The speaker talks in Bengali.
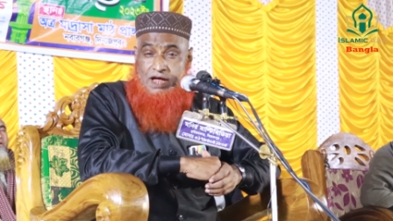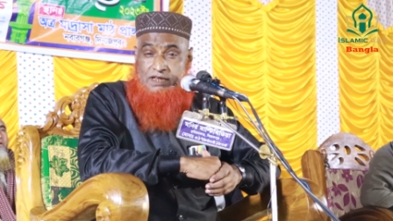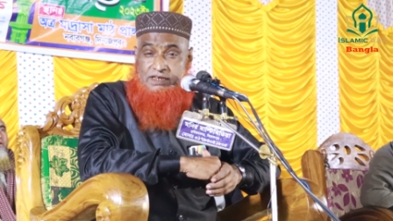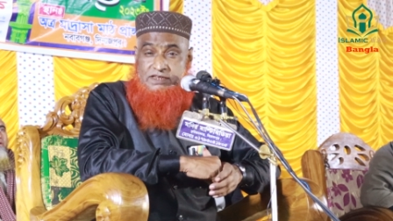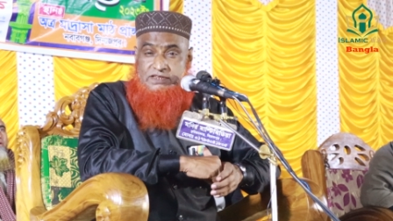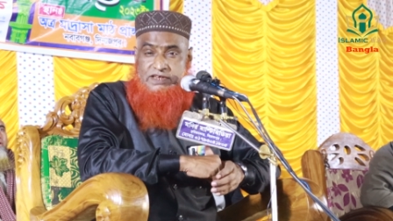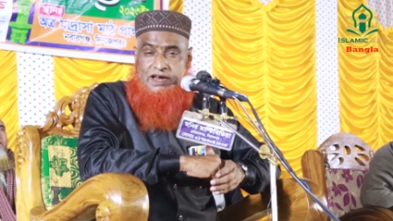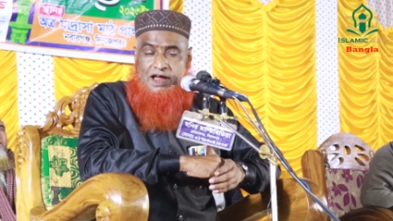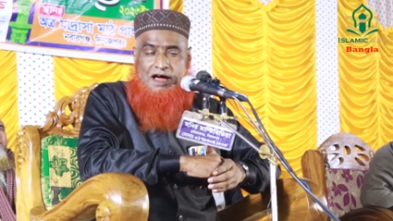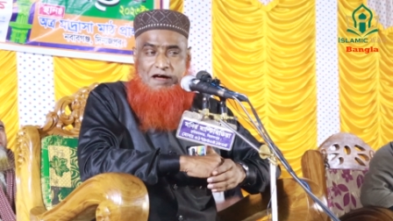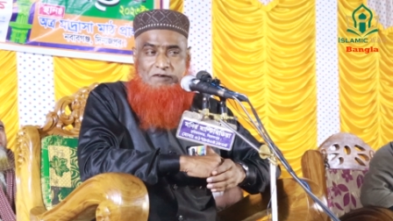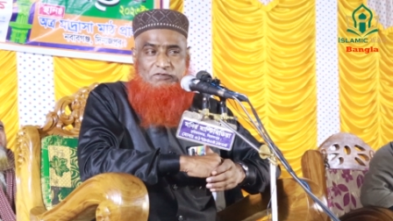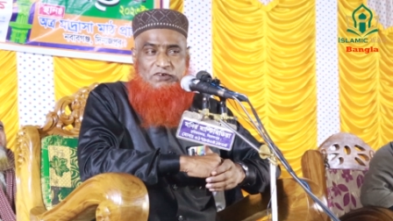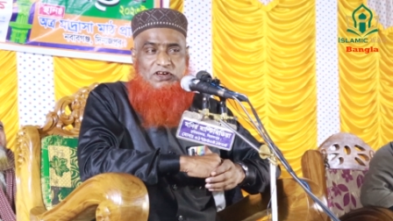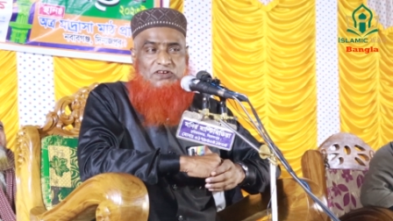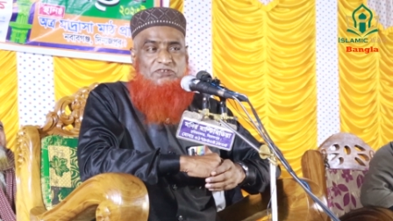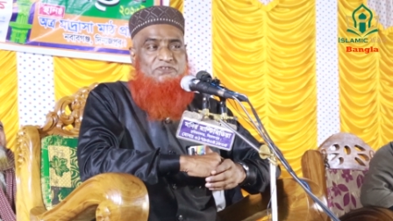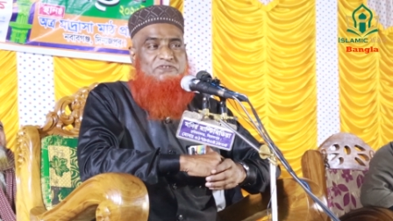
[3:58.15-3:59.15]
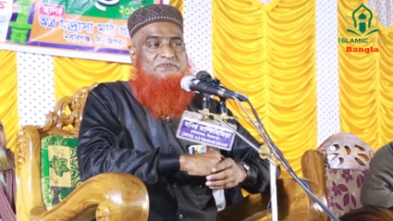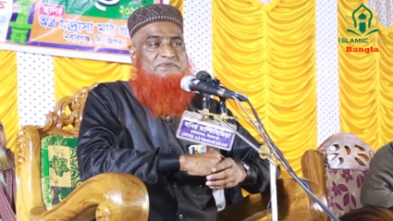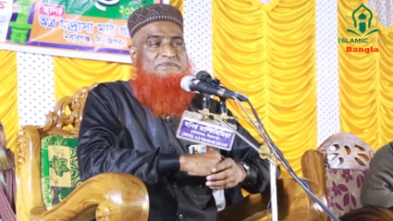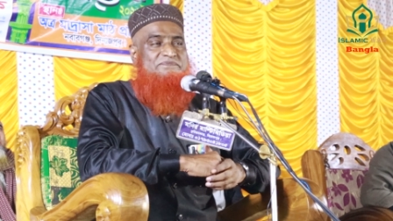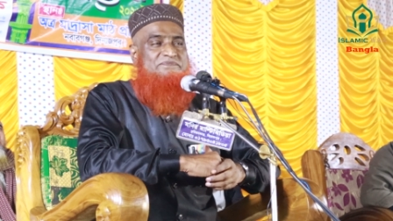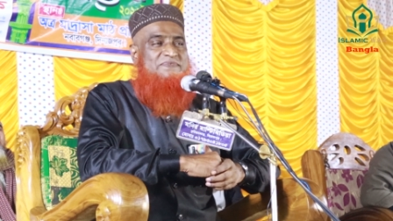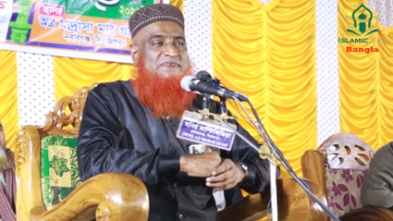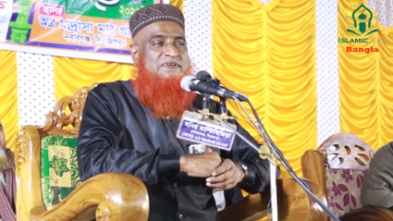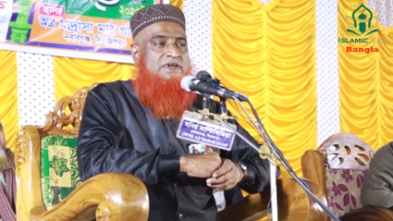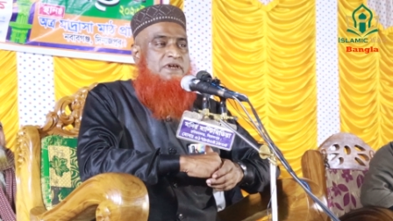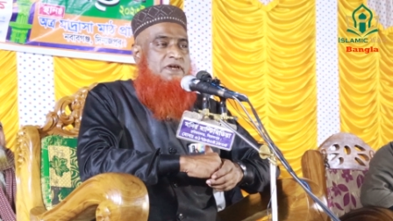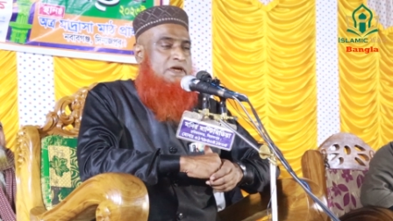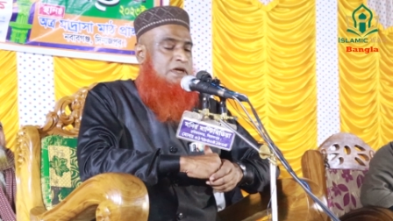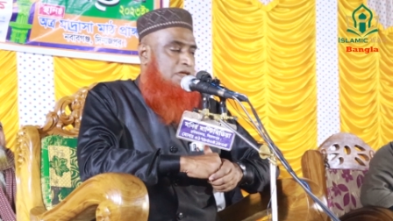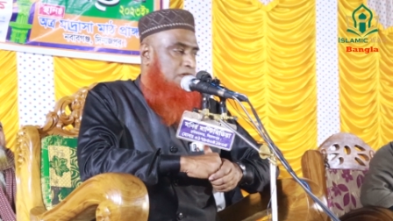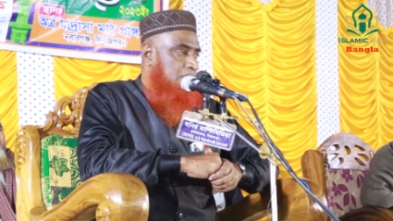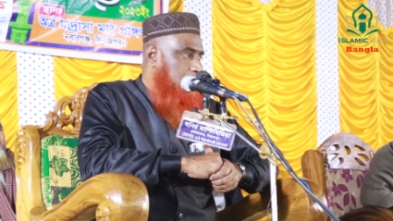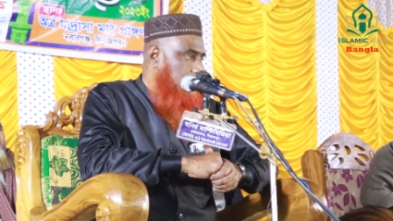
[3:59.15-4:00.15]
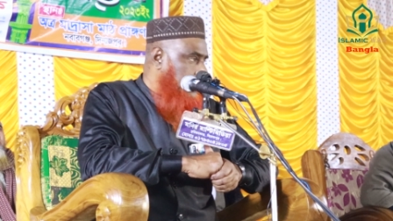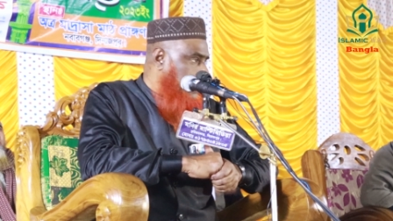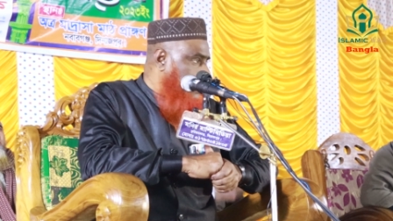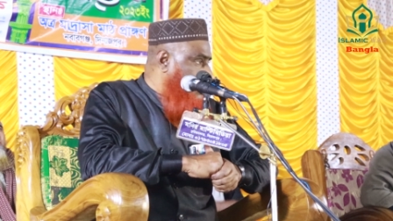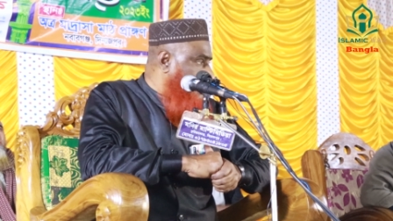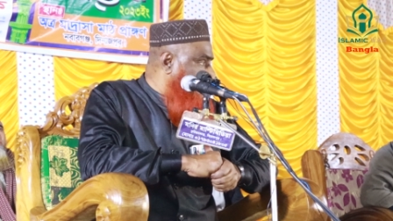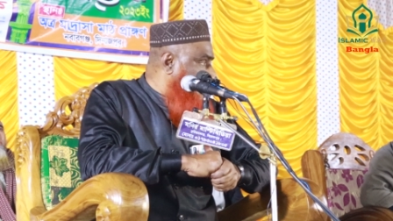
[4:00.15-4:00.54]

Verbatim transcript: হাদিসের হাফেজ তিরিশ